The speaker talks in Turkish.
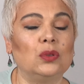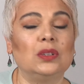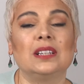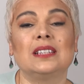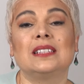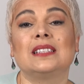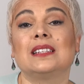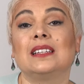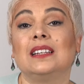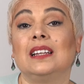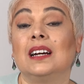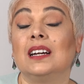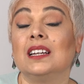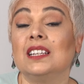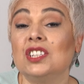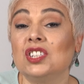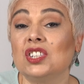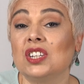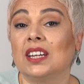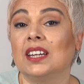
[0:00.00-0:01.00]
Dolayısıyla
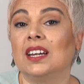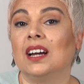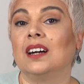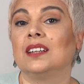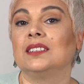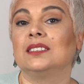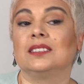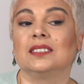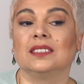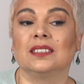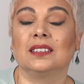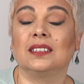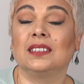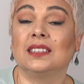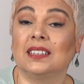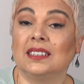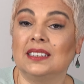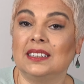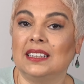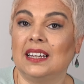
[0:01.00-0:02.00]
iş hayatı,
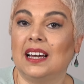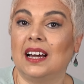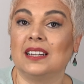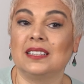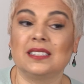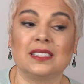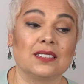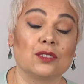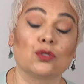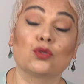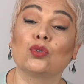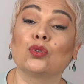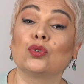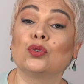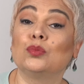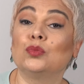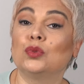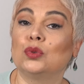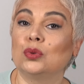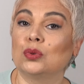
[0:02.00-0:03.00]
kariyer,
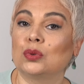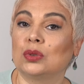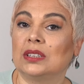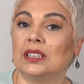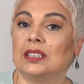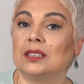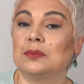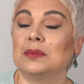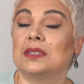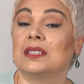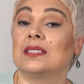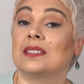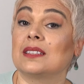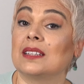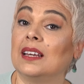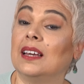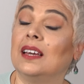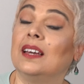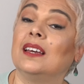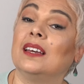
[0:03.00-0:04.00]
sorumluluklarımız,
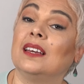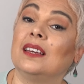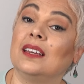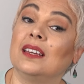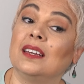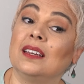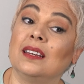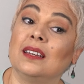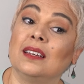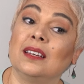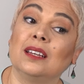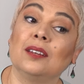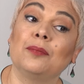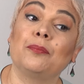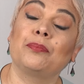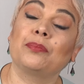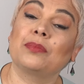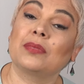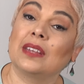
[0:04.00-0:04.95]
e,